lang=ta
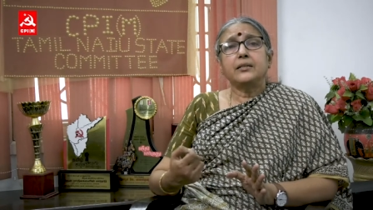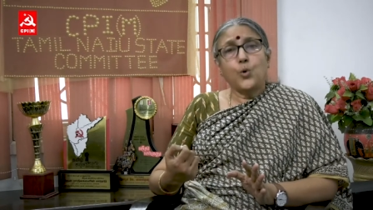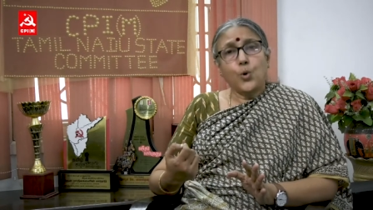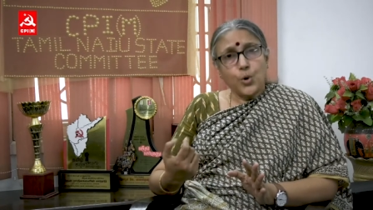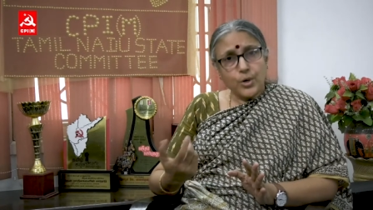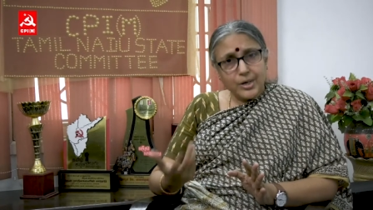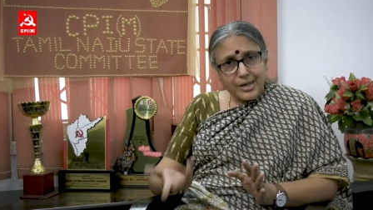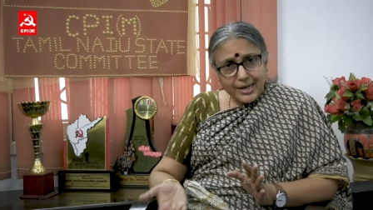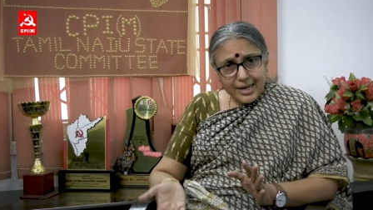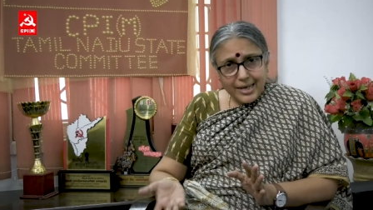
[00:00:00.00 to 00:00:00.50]

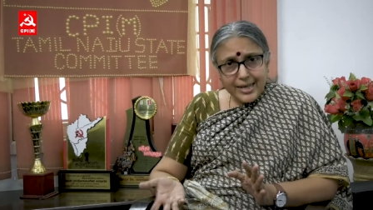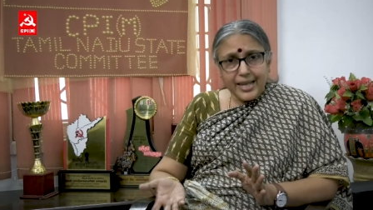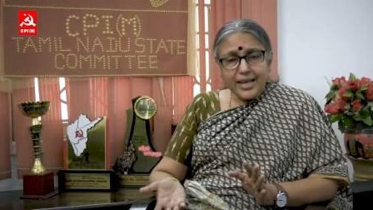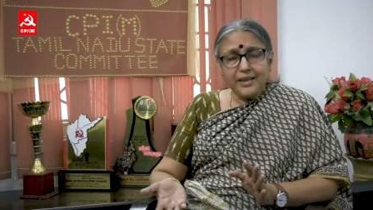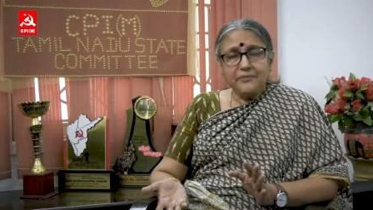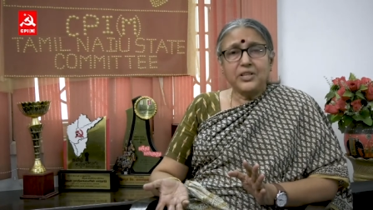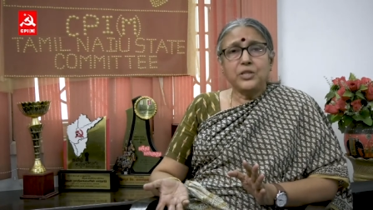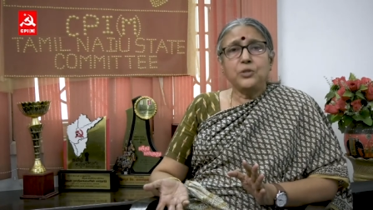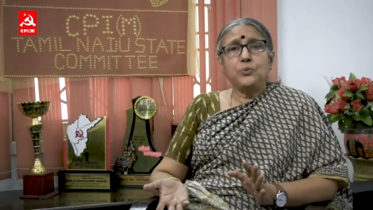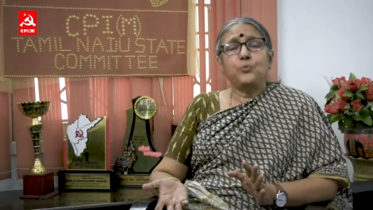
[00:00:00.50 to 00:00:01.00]

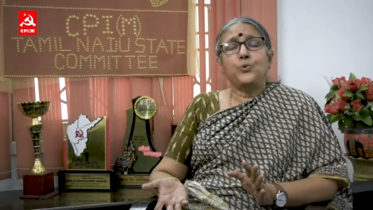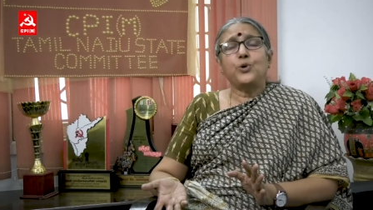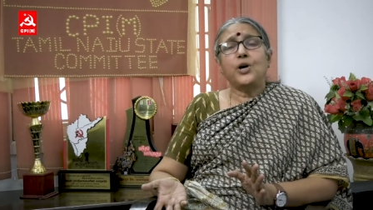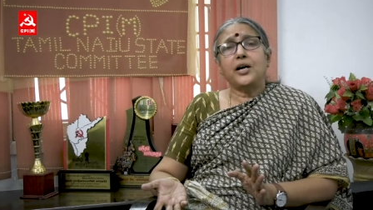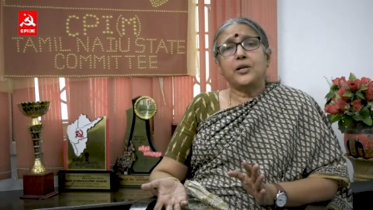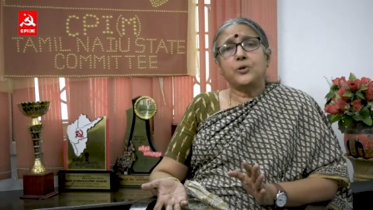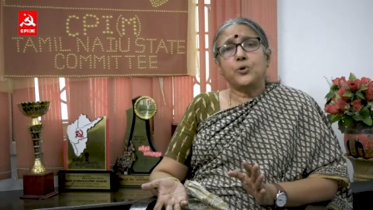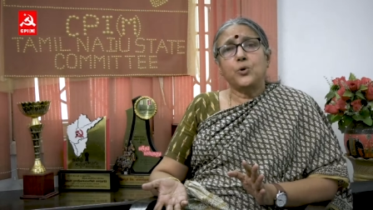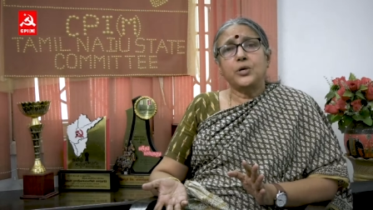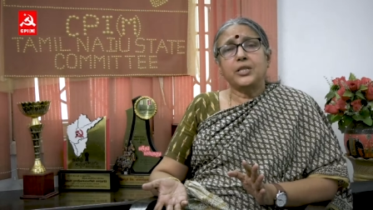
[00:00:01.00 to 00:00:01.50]
கோர்ட்லயே வந்து
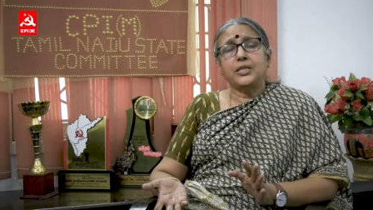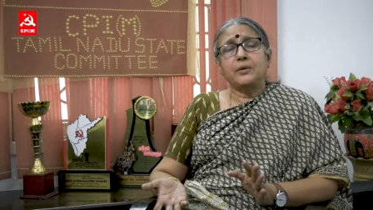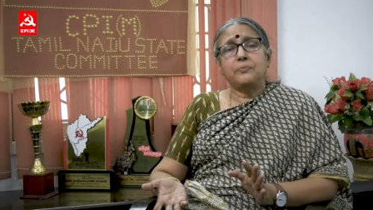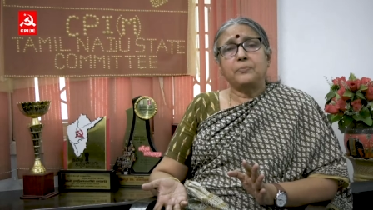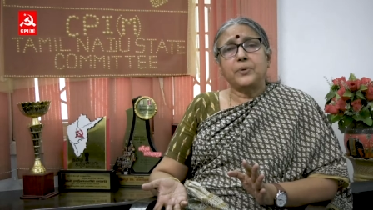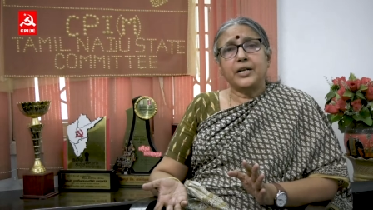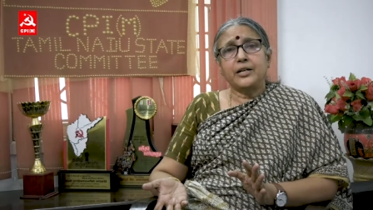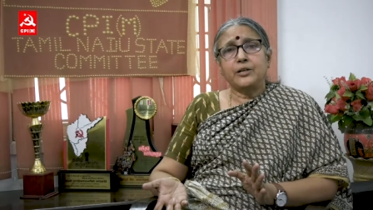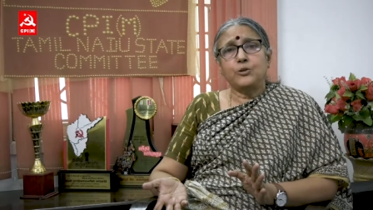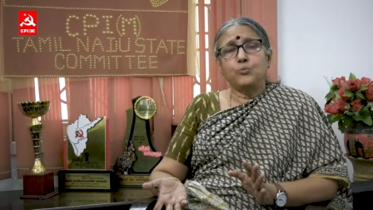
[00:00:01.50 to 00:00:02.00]
புகார் கொடுத்த
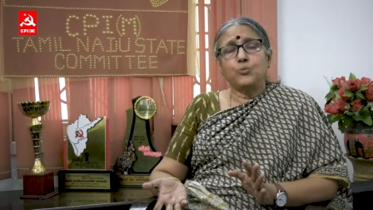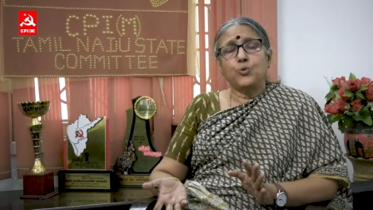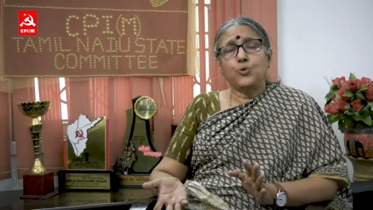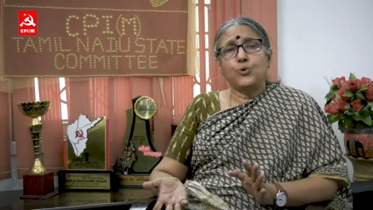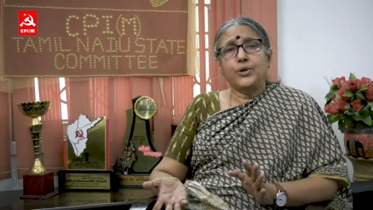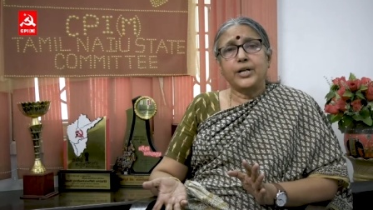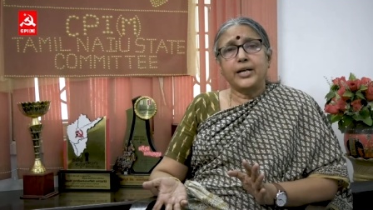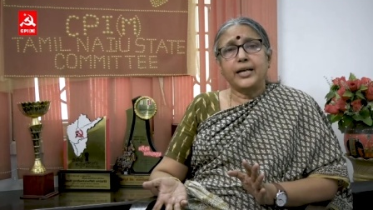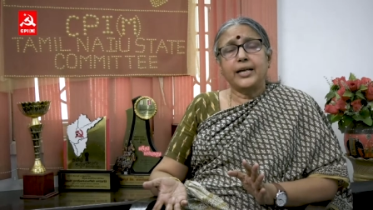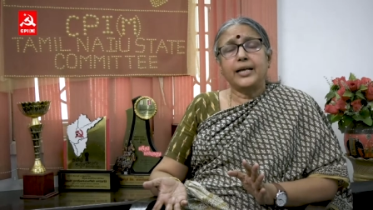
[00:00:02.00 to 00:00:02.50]
பிறகும்
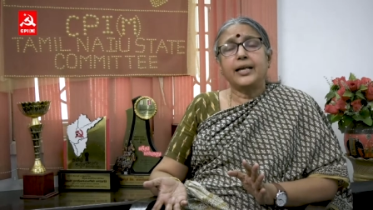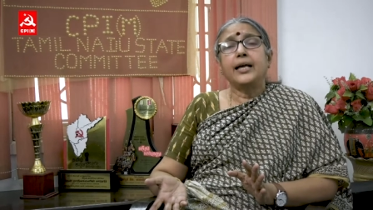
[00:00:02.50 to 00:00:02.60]
கூட